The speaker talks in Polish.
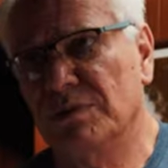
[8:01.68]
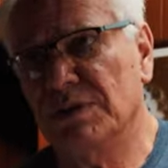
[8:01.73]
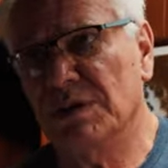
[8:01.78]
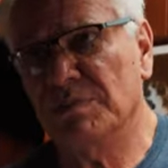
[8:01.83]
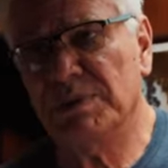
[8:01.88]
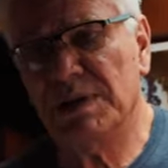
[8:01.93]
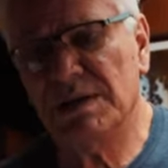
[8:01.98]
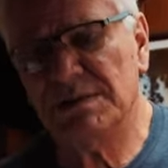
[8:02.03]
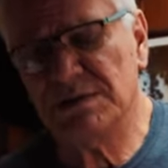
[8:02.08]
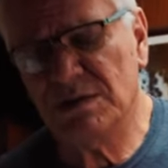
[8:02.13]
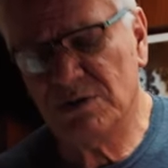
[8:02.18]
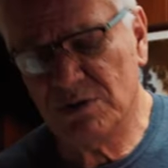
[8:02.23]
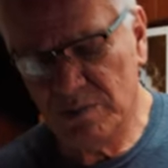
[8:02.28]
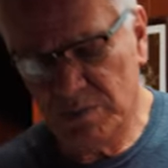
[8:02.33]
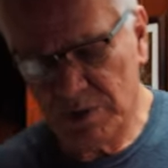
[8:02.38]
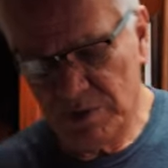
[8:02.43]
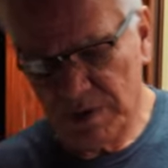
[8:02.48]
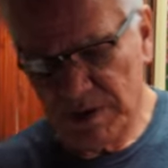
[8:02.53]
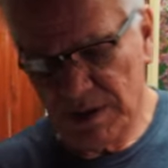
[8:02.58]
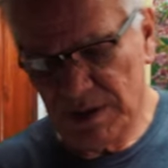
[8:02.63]
w tych pracach to
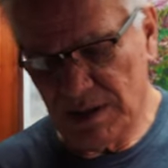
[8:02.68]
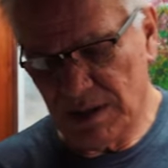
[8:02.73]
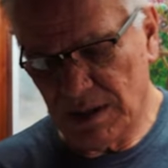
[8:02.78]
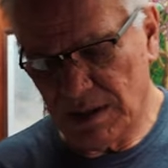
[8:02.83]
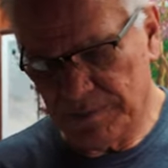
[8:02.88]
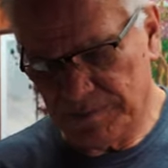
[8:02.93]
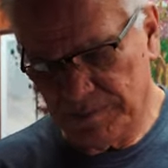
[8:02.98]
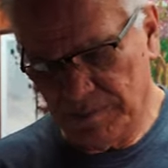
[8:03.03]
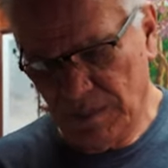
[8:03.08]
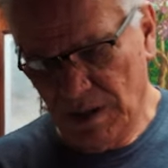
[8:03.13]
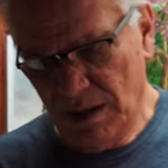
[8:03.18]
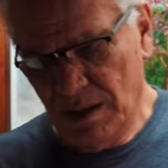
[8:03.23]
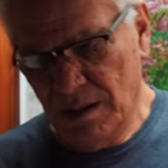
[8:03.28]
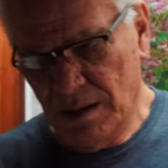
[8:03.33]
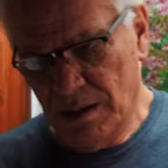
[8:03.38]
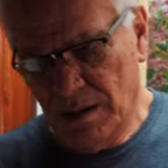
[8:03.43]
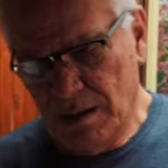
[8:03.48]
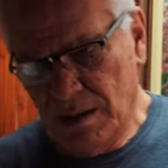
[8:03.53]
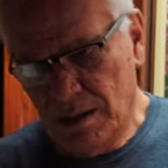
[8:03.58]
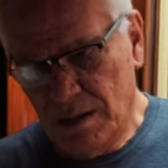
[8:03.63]
było jedna,
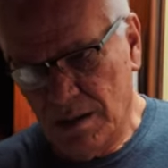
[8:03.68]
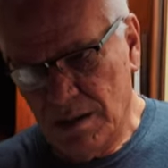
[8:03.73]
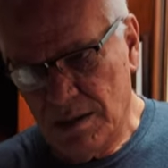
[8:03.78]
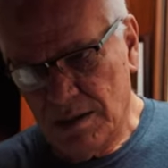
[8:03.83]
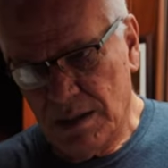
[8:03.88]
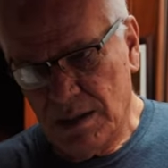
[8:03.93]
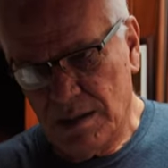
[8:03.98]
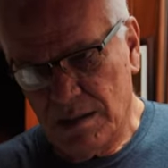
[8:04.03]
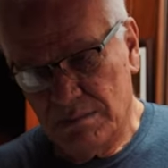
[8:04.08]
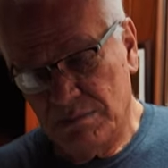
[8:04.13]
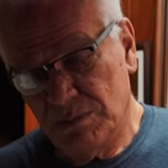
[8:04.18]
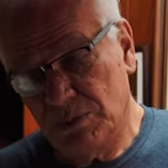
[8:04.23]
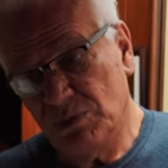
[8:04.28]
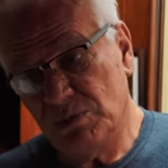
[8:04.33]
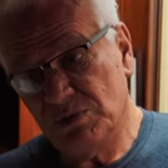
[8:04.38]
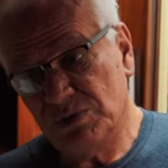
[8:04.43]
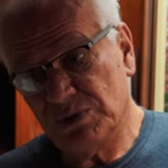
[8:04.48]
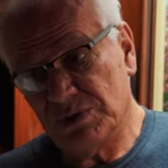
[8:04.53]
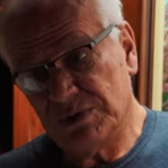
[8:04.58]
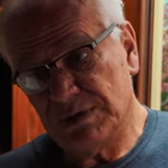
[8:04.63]
jedna,
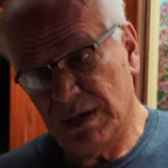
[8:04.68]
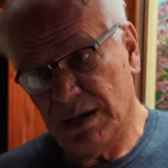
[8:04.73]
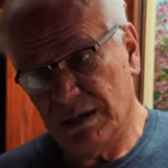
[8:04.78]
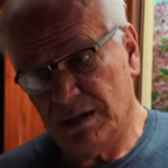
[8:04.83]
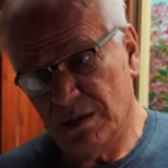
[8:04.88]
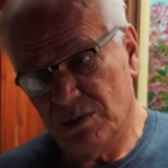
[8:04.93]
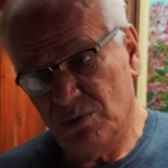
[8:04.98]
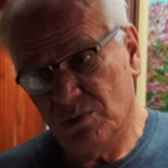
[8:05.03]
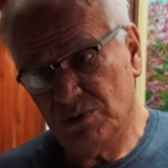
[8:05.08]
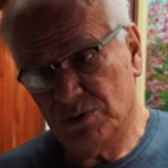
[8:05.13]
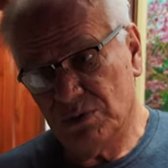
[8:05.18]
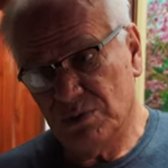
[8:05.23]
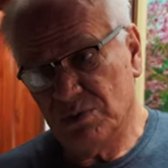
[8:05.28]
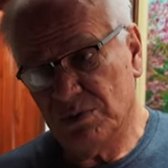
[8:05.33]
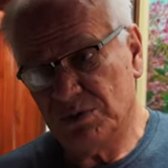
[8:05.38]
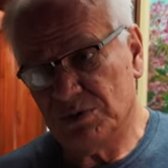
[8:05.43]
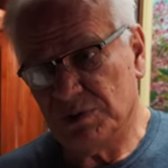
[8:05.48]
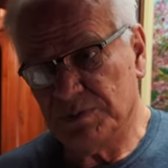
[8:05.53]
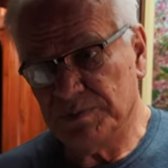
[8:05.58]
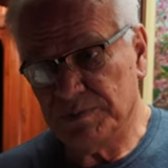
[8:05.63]
dużo znaki, dużo,
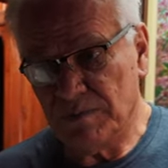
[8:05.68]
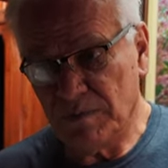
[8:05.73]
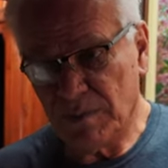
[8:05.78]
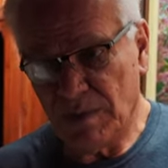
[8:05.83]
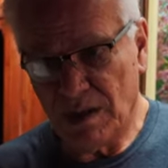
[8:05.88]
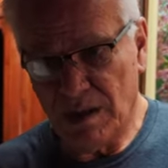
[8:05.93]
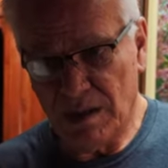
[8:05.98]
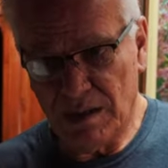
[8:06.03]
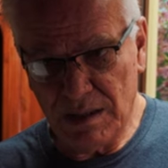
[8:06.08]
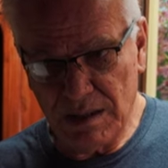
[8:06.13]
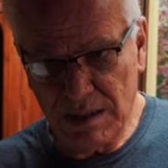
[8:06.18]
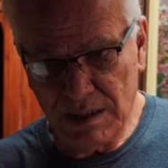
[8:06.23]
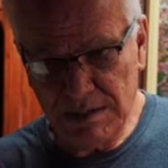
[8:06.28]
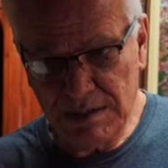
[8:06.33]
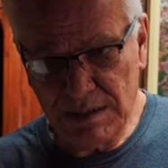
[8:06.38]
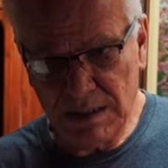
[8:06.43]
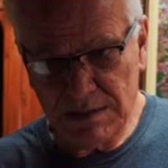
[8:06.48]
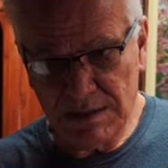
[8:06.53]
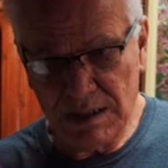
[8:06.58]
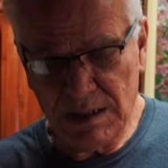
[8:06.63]
dużo, ale
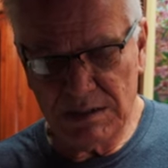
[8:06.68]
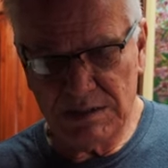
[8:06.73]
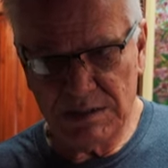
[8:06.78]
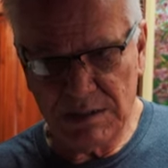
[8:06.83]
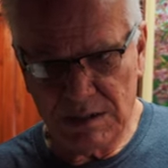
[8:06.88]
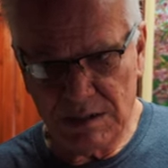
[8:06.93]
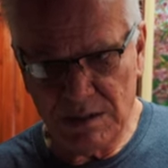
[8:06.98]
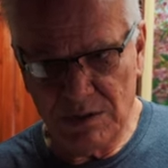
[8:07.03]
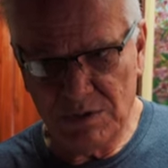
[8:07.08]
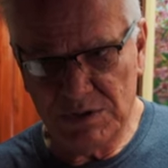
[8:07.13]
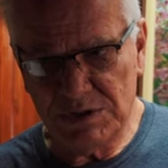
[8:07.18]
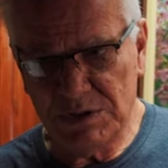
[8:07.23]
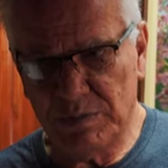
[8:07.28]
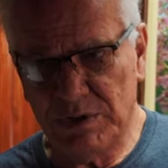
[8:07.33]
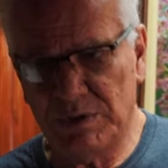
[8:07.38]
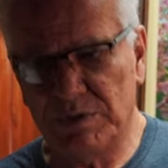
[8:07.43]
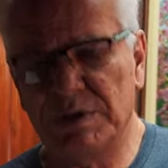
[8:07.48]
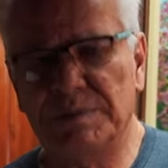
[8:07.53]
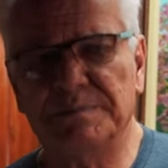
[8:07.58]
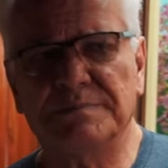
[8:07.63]
jedna znak, że te ludzie
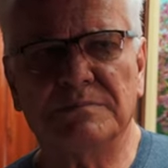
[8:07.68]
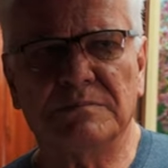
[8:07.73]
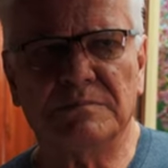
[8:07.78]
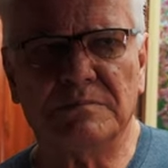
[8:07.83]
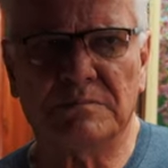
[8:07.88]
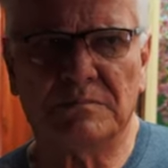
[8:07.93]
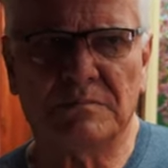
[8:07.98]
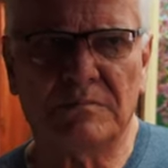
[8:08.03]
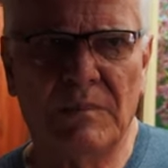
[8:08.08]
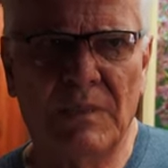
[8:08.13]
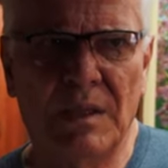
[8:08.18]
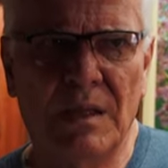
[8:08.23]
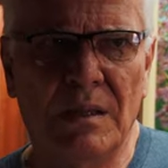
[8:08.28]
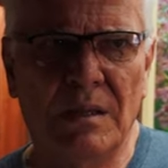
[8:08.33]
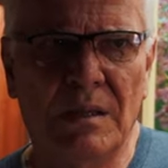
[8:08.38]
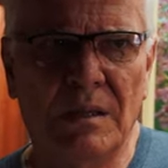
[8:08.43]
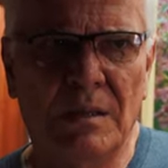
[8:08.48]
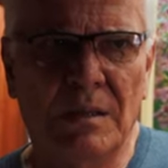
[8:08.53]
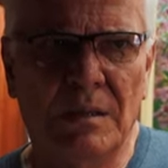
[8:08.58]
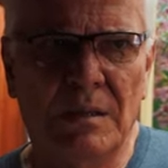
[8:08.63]
były
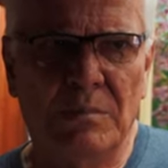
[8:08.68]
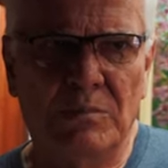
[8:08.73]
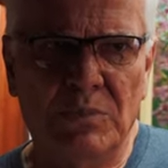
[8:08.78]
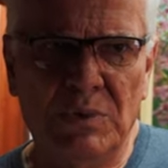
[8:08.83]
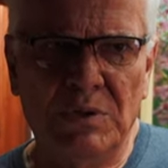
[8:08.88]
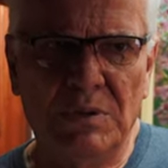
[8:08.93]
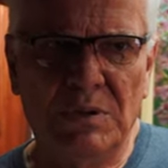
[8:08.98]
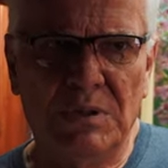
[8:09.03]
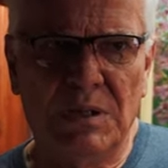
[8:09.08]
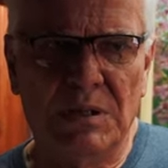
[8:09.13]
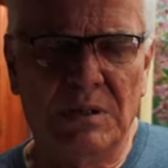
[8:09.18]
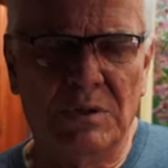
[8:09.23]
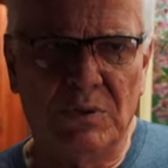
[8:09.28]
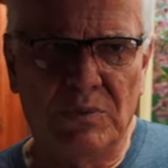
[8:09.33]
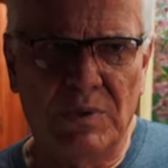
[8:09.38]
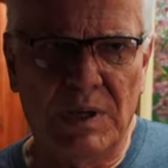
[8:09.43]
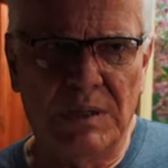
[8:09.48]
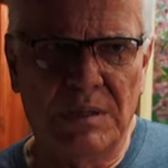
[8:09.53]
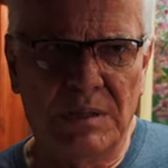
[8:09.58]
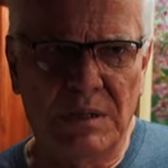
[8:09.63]
mądre,
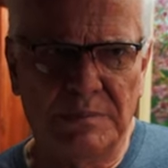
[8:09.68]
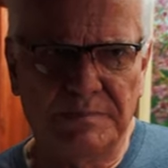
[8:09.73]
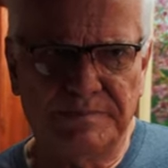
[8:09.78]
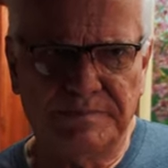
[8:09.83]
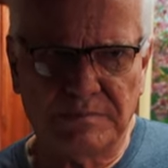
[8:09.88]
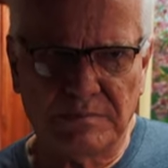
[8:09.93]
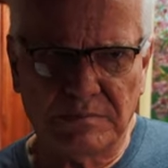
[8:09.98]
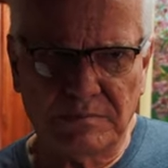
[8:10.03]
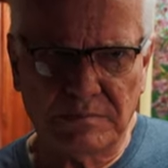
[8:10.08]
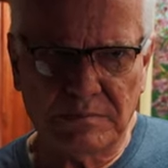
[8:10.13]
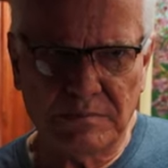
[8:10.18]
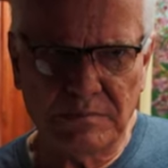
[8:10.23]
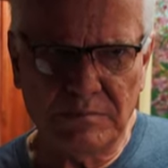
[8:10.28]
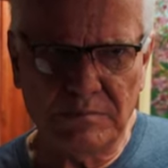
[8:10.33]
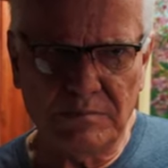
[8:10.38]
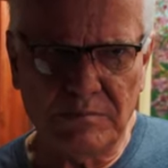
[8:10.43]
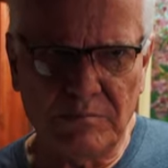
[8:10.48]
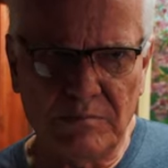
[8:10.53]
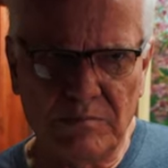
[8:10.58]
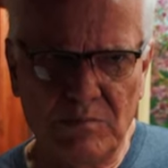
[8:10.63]
dokładne,
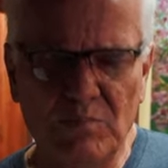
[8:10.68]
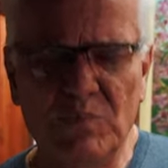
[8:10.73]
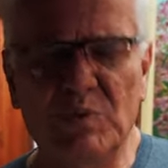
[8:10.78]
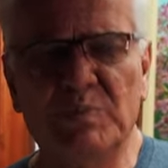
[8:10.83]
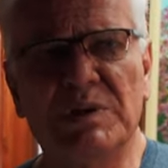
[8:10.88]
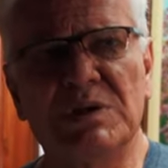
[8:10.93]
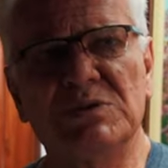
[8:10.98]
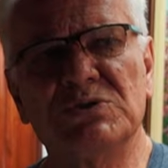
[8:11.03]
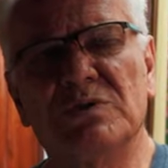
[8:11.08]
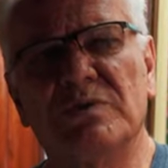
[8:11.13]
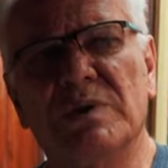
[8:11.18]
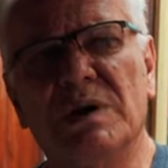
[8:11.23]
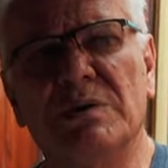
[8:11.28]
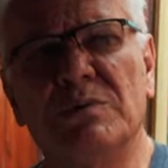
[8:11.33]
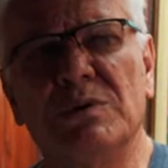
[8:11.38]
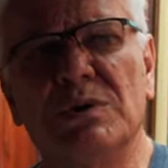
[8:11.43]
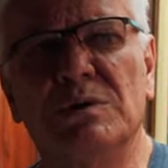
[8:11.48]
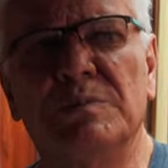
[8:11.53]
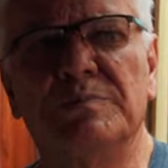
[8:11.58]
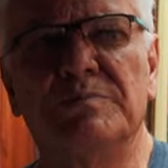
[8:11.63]
bo
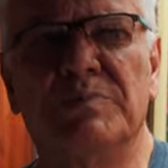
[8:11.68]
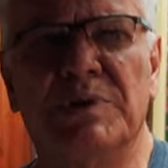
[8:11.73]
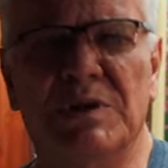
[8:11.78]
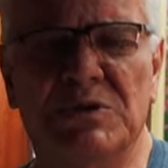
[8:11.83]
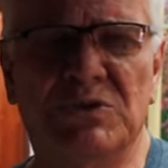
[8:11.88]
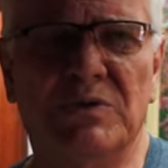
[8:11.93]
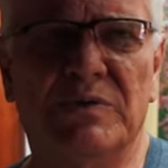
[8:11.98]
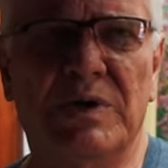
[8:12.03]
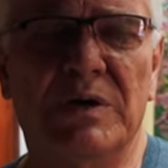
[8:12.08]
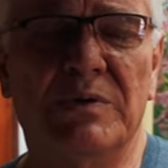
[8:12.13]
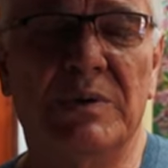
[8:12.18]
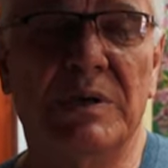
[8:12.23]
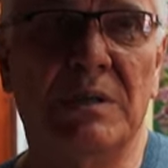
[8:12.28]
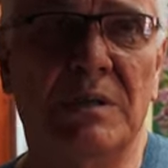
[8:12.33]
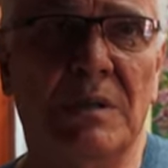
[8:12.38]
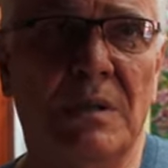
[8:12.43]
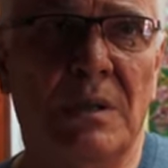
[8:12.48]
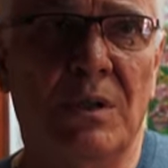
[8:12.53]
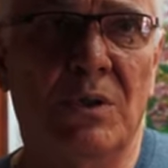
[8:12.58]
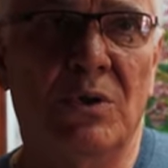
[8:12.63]
pracowało, pracowały
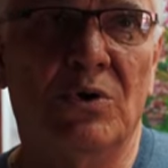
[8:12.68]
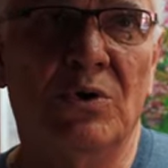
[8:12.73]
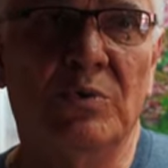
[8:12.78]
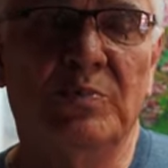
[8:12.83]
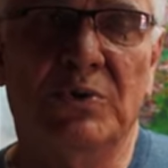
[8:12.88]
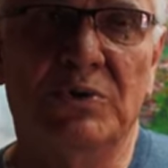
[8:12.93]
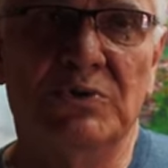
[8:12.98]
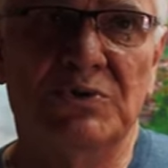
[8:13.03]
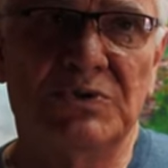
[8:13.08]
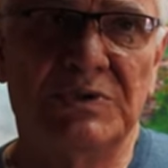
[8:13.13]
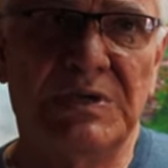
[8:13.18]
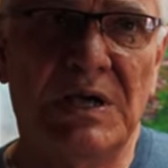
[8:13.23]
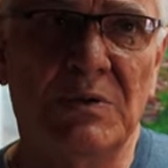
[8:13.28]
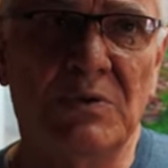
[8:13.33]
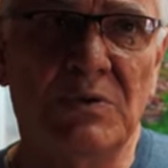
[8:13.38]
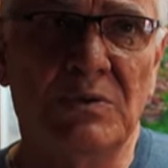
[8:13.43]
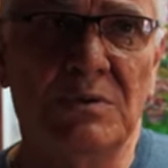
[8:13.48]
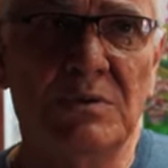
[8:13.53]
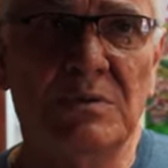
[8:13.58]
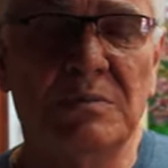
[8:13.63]
od
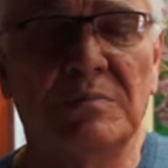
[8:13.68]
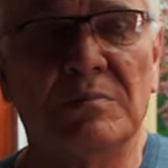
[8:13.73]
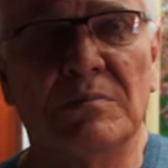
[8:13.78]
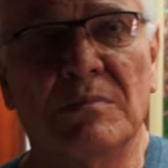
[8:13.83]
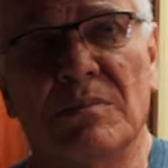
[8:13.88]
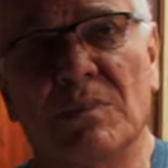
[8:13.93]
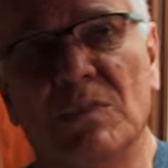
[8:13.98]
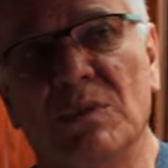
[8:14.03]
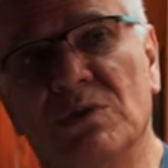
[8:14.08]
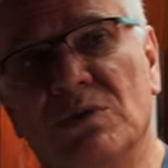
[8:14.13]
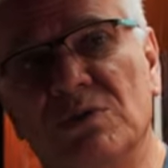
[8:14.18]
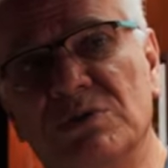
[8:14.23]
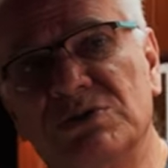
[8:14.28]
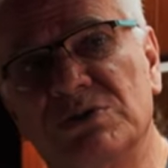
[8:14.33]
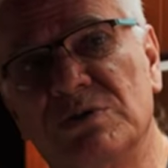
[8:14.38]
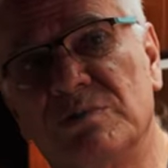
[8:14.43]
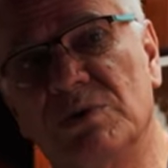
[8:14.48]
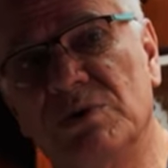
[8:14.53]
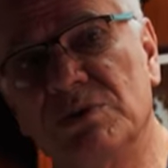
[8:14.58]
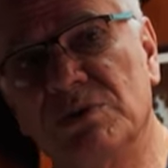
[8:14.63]
poniedziałku do,
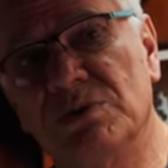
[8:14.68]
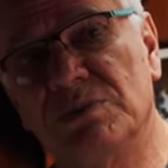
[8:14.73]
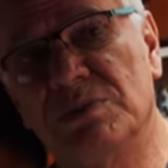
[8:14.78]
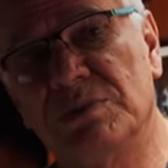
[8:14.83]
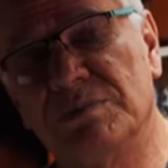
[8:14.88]
soboty,